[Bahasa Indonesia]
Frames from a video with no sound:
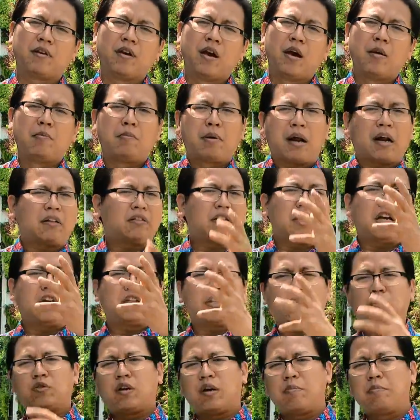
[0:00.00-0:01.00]
Berarti
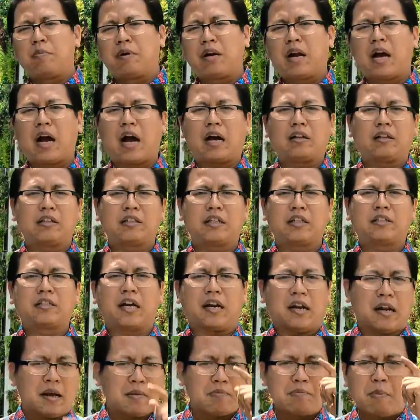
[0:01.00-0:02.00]
kita sudah menang atas
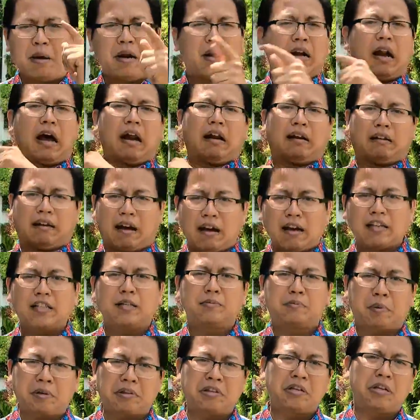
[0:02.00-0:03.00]
setan. Benarkah
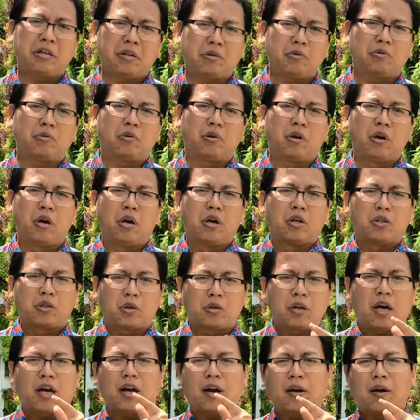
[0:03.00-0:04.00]
seperti itu?
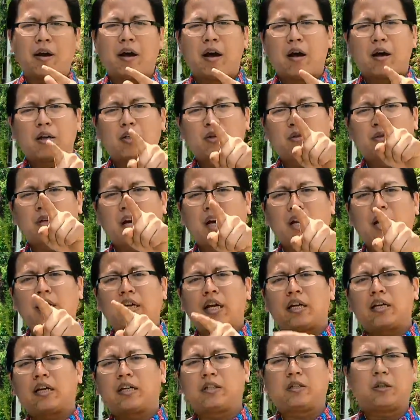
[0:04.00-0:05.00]
Saudara, saudara
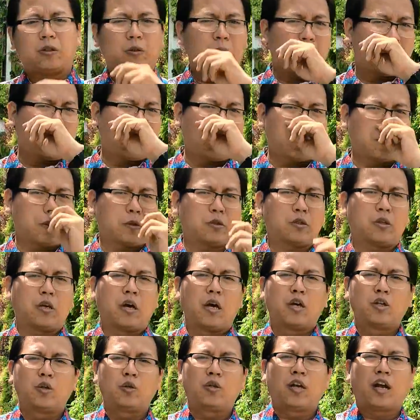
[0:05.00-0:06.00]
yang dikasih Tuhan Yesus,
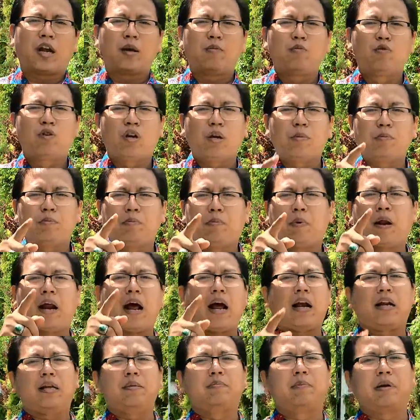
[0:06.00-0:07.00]
saudara mungkin
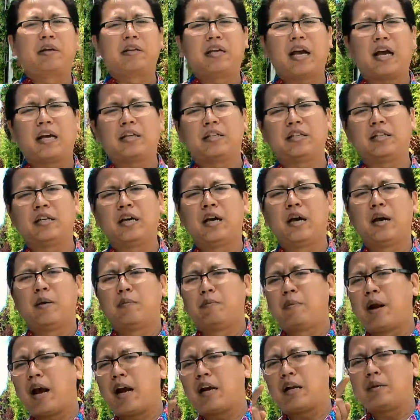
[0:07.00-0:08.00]
berani bernyanyi,
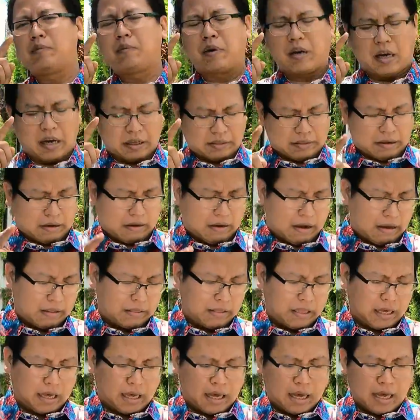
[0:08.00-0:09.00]
berani
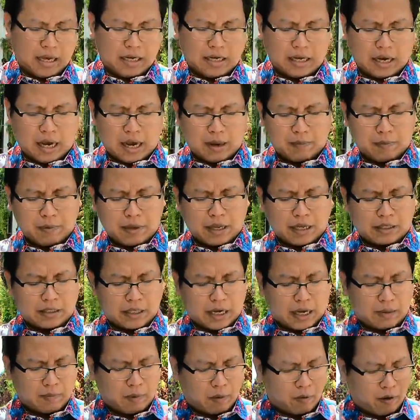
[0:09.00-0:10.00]
berkata-kata dengan
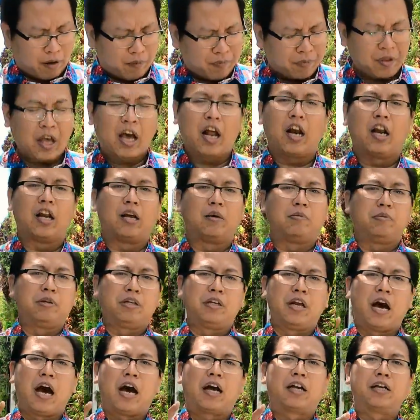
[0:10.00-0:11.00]
menyatakan bahwa
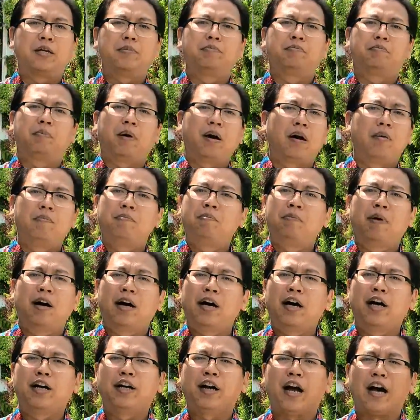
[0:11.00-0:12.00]
lebih dari
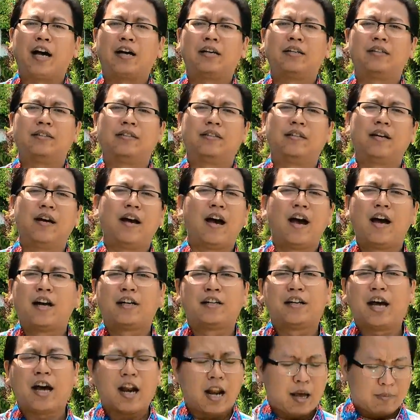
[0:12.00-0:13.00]
pemenang
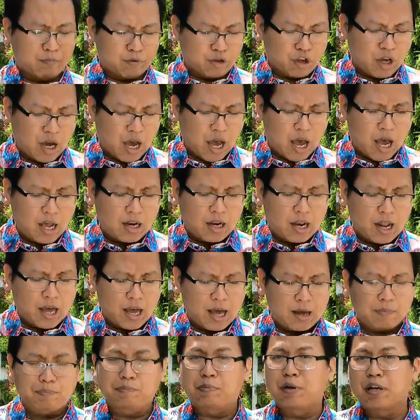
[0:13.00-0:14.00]
dalam
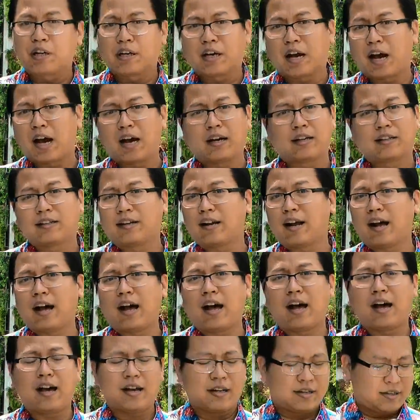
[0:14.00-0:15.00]
segala
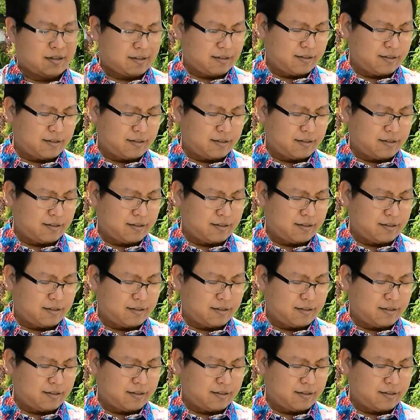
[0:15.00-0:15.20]
perkara